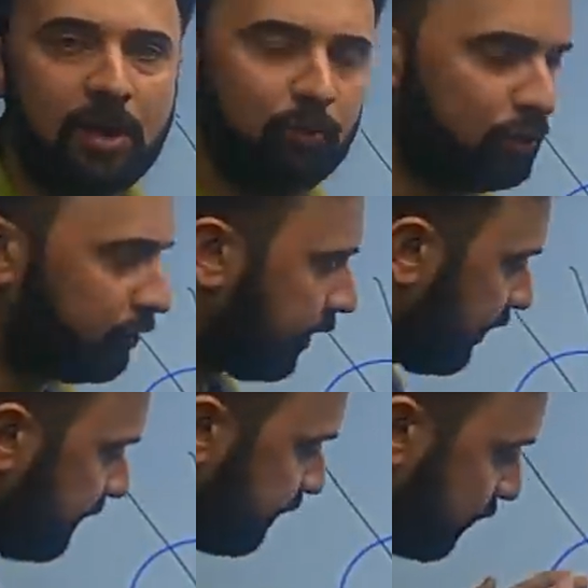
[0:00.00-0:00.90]
क्या बोलते
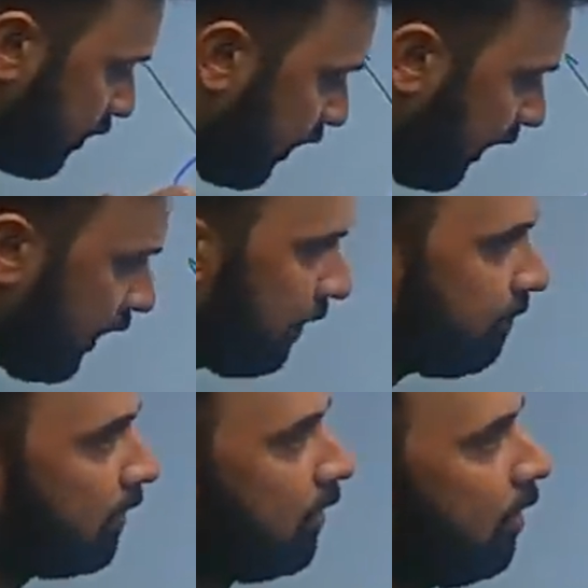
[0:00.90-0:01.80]

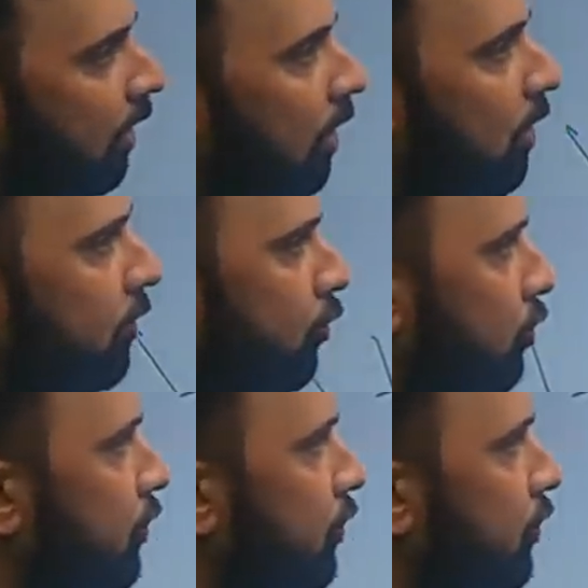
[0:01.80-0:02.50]
केप और